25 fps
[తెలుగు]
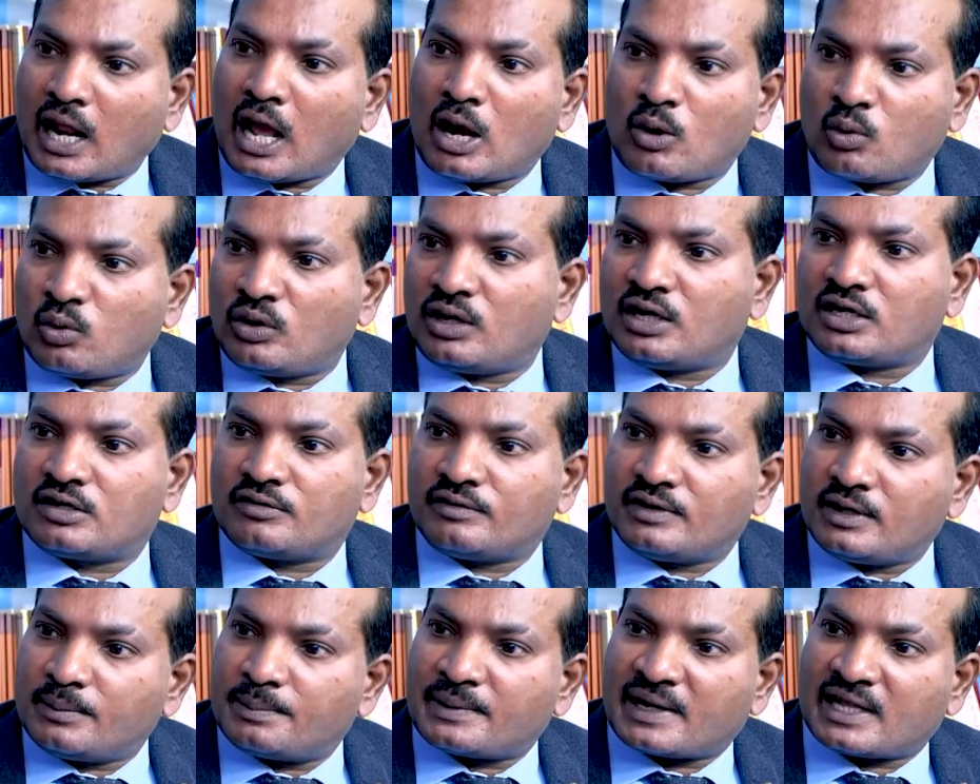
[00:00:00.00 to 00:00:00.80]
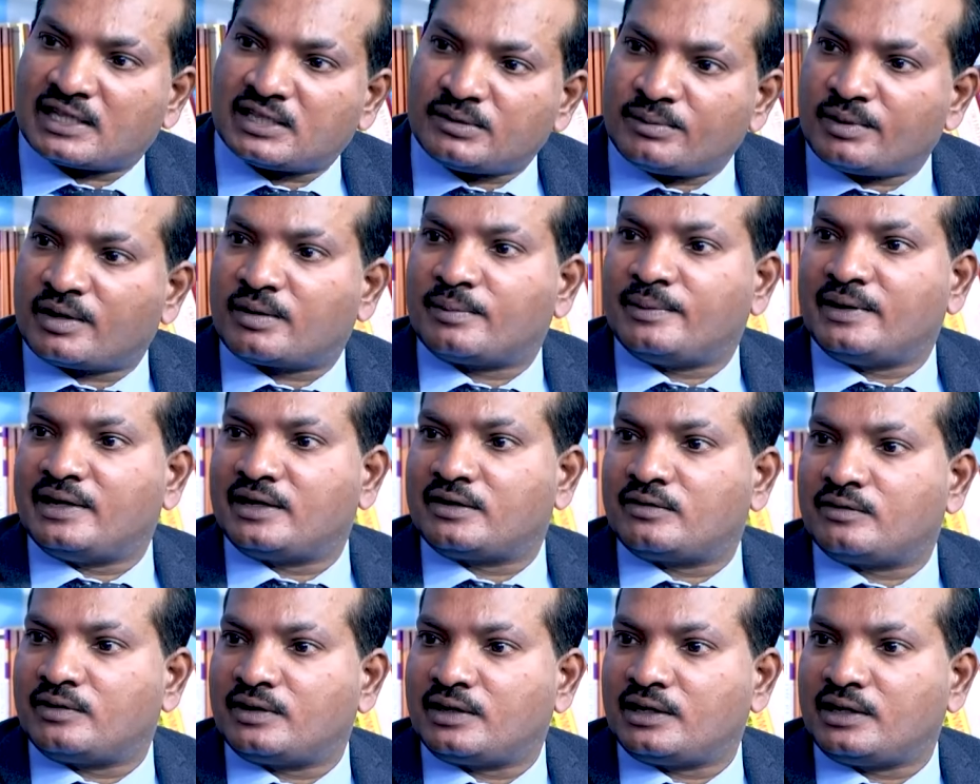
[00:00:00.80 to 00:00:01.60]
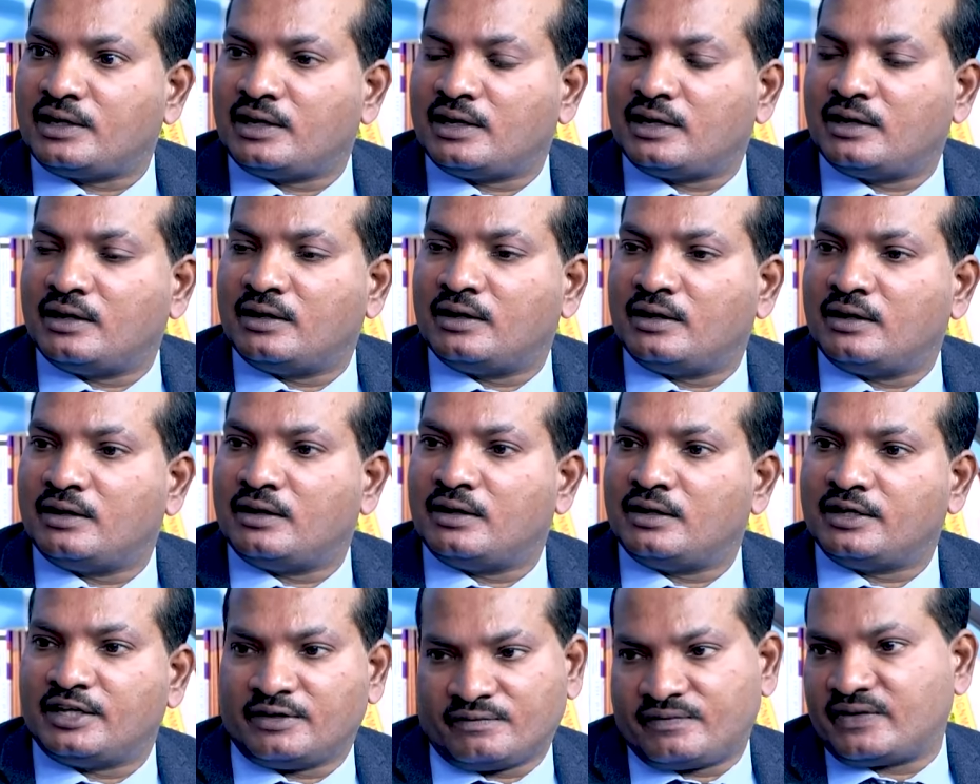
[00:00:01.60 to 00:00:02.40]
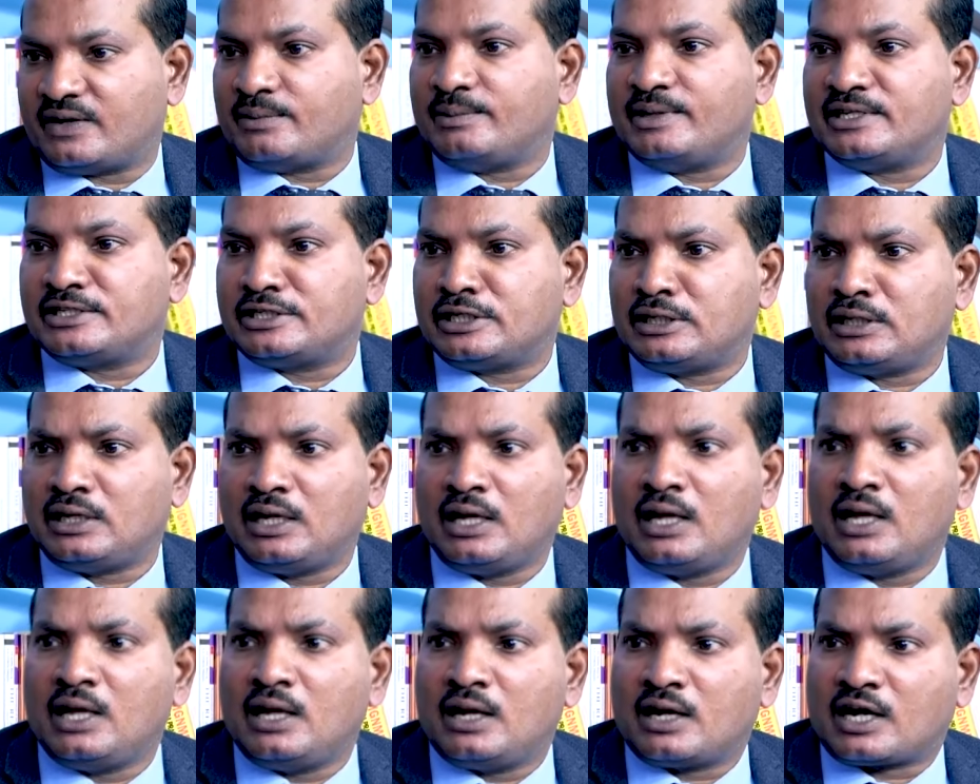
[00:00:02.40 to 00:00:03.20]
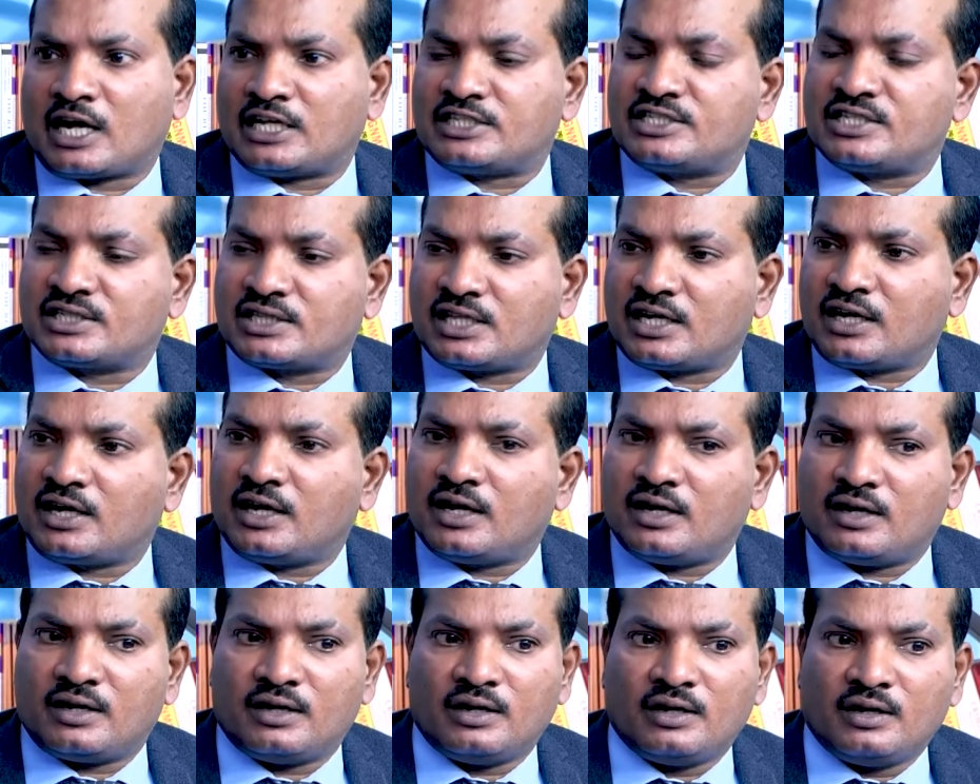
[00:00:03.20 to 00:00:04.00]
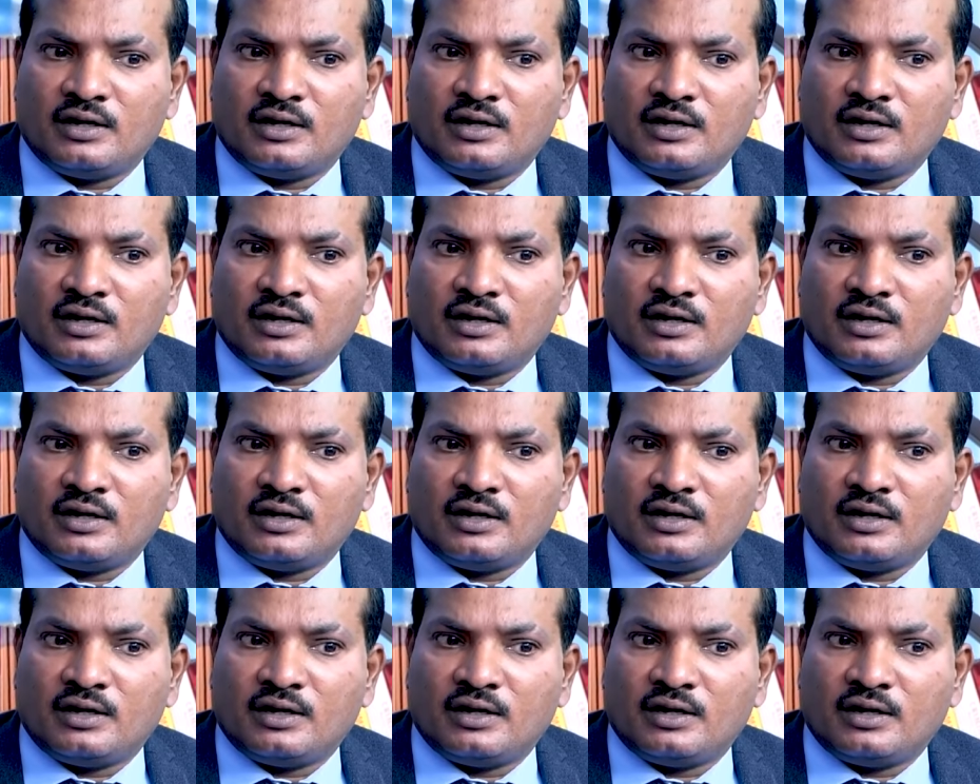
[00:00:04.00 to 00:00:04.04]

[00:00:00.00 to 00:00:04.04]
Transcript: నాకున్నటువంటి ప్రాథమికమైనటువంటి ఇన్ఫర్మేషన్ ఖచ్చితంగా